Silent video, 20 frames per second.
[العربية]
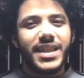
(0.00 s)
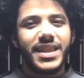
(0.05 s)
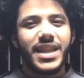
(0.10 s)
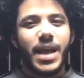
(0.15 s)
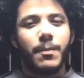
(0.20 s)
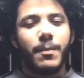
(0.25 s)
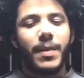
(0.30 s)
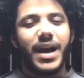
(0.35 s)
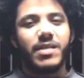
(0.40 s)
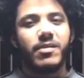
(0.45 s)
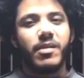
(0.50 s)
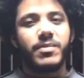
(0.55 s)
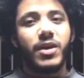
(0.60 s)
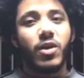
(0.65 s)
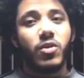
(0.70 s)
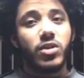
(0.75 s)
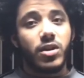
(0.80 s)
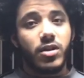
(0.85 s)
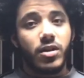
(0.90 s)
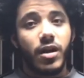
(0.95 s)
جدا بعد ما
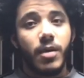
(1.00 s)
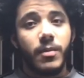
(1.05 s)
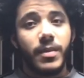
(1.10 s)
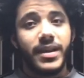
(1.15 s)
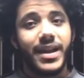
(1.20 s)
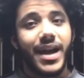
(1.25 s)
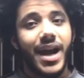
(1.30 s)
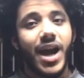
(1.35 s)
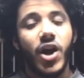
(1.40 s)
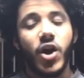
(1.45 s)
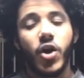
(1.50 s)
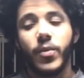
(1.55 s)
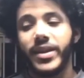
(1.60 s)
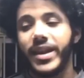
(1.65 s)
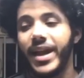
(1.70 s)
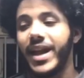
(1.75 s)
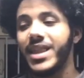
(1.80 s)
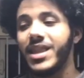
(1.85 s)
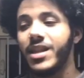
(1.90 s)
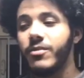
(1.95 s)
بتاخد القرار بتاعك
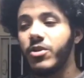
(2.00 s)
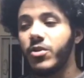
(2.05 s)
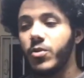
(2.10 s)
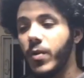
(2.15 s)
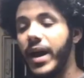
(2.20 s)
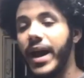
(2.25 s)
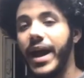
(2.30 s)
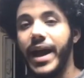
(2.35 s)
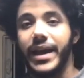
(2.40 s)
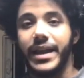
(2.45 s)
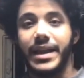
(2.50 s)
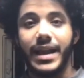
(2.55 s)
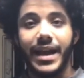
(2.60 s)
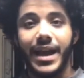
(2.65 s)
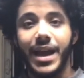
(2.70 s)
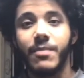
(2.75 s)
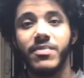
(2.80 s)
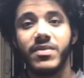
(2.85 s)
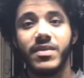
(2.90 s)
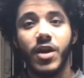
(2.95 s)
وبتعد من واحد
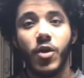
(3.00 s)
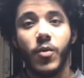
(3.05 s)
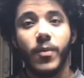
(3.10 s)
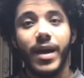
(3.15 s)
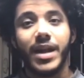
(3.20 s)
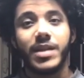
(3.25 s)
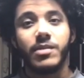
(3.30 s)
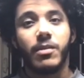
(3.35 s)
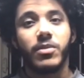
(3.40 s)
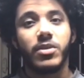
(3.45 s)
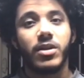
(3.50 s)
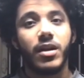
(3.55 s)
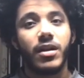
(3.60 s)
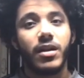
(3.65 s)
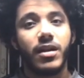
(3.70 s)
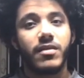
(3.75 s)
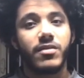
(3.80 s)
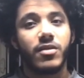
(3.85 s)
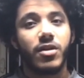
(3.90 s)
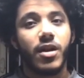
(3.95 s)
لخمسة وبعد ما
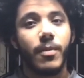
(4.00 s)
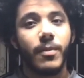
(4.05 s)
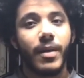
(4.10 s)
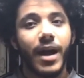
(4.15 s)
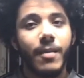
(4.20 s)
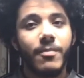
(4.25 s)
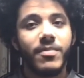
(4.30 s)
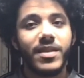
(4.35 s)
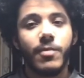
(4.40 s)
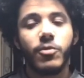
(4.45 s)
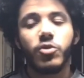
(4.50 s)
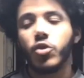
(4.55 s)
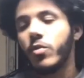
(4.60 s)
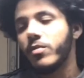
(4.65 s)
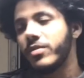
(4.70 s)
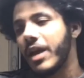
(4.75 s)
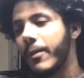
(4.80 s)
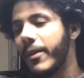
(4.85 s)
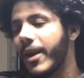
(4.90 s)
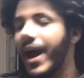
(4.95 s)
بتخلص رقم خمسة
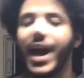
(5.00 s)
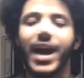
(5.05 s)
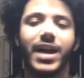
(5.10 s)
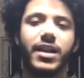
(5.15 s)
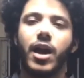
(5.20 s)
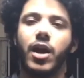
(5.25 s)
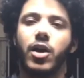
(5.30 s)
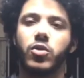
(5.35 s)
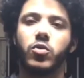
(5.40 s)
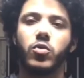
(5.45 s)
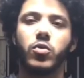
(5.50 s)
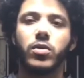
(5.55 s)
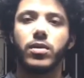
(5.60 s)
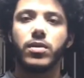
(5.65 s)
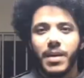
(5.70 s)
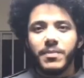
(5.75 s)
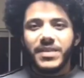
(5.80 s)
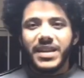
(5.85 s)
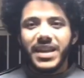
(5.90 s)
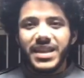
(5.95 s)
بتقوم تعمل الحاجة دي على طول،
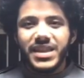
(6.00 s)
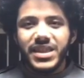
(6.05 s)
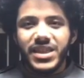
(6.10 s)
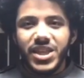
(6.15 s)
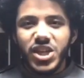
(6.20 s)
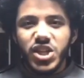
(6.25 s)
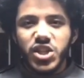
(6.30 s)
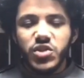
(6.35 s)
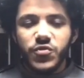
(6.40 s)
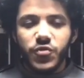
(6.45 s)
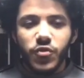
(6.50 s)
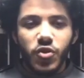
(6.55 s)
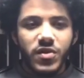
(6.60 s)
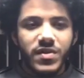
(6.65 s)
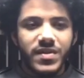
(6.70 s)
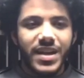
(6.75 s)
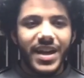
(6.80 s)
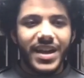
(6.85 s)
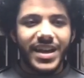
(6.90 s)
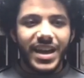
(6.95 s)
ما بتديش
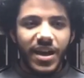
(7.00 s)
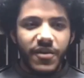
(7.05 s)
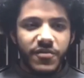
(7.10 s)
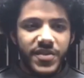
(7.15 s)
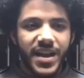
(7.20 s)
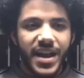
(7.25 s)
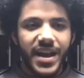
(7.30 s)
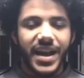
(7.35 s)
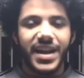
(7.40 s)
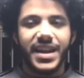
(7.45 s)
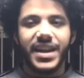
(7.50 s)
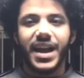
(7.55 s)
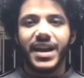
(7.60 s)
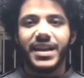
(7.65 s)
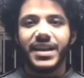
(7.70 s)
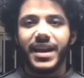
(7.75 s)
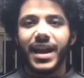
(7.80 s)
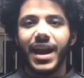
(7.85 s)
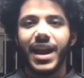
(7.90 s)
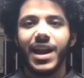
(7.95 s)
فرصة لنفسك
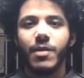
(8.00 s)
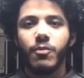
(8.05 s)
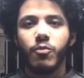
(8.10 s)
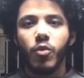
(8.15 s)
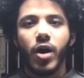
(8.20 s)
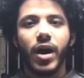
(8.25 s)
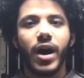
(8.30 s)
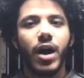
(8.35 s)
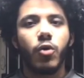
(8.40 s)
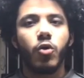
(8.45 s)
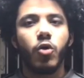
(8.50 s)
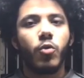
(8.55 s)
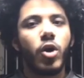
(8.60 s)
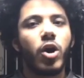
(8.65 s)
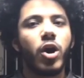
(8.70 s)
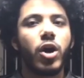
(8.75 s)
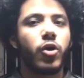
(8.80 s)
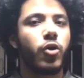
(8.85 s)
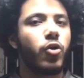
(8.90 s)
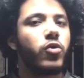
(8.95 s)
انك تكلم مخك
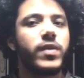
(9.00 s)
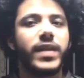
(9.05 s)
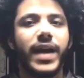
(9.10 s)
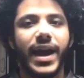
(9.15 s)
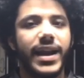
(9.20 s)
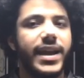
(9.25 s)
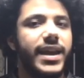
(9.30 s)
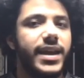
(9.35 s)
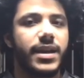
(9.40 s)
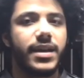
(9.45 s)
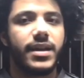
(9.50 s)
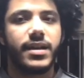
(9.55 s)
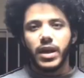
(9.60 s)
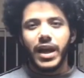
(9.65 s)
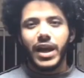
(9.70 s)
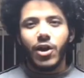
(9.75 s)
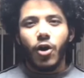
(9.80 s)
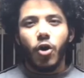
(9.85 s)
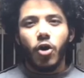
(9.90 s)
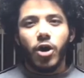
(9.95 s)
ومخك يرد عليك.
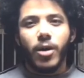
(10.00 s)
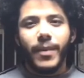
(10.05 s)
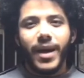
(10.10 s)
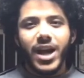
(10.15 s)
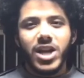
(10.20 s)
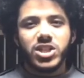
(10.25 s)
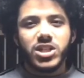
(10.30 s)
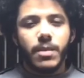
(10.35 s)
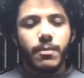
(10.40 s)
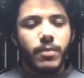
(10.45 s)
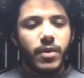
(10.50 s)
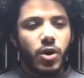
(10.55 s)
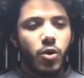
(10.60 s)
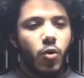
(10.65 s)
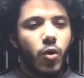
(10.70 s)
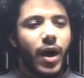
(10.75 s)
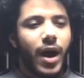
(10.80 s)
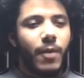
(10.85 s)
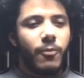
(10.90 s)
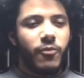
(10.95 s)
العلماء
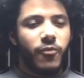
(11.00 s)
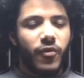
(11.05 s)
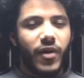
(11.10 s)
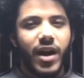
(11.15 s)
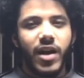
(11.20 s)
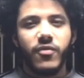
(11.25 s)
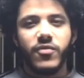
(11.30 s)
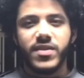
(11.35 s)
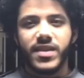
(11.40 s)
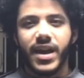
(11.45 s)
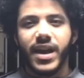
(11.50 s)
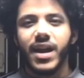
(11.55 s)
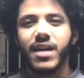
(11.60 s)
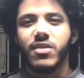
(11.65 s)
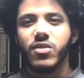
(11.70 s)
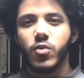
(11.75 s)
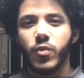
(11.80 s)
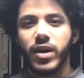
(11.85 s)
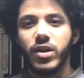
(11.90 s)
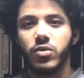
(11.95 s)
شبهوها ب 5
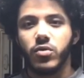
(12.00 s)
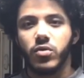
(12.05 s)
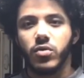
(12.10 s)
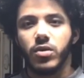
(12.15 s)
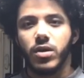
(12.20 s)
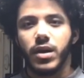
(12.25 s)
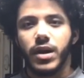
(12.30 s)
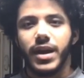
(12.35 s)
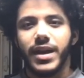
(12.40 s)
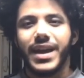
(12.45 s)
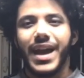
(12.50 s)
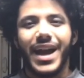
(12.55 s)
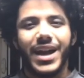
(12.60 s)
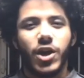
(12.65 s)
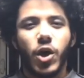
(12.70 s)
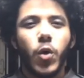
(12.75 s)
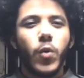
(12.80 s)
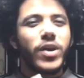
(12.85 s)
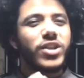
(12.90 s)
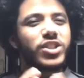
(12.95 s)
seconds ويندو،
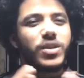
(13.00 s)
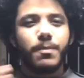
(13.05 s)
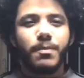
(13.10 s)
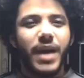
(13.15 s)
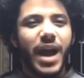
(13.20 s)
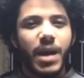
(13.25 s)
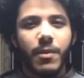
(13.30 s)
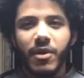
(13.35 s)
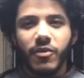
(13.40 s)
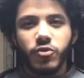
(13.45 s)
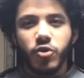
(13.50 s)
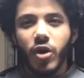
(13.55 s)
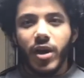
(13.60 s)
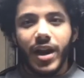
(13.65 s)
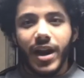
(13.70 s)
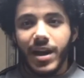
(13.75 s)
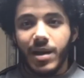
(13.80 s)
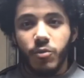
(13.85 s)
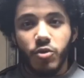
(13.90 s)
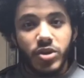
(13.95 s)
يعني هو شباك مفتوح
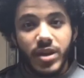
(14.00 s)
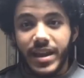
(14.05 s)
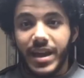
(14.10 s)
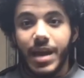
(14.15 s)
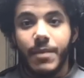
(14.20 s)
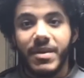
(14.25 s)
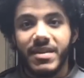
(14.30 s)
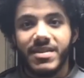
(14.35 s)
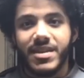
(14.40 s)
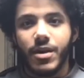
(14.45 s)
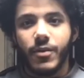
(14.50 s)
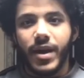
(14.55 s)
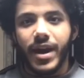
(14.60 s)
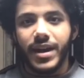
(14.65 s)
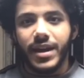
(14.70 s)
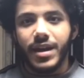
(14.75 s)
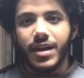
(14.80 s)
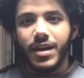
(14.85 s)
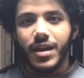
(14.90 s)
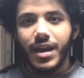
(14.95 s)
لك لمدة خمس
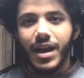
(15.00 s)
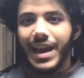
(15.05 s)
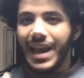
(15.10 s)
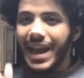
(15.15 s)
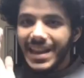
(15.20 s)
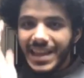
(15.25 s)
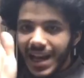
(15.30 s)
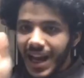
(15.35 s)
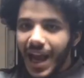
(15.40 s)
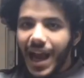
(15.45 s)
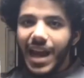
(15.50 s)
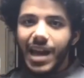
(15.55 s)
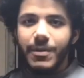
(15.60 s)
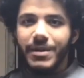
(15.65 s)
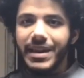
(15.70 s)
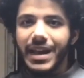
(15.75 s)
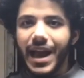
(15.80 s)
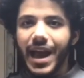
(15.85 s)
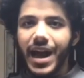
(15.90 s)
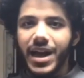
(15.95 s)
ثواني، لا تلحق لا
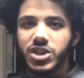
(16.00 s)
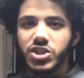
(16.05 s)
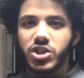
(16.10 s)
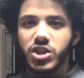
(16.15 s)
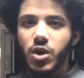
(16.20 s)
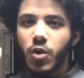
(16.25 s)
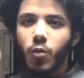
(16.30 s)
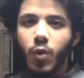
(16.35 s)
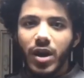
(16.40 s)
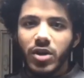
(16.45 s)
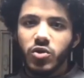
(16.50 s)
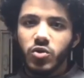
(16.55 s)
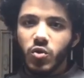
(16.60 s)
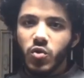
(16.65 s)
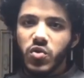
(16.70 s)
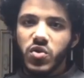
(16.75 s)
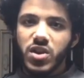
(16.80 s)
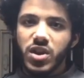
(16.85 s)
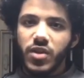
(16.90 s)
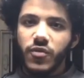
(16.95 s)
ما تلحقش، 1
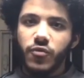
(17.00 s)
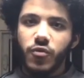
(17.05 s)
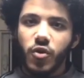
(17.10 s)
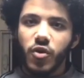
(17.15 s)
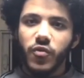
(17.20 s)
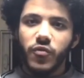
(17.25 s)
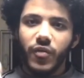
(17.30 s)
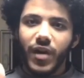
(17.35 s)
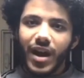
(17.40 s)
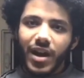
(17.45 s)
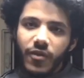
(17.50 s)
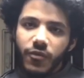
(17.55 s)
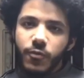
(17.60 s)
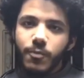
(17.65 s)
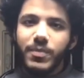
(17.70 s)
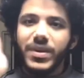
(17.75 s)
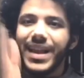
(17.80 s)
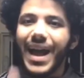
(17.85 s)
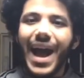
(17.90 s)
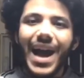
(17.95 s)
2 3 4 5
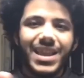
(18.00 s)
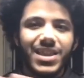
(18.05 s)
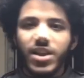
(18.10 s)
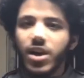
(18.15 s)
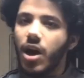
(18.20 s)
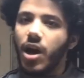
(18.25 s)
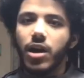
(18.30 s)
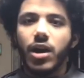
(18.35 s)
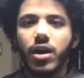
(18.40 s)
بتعدي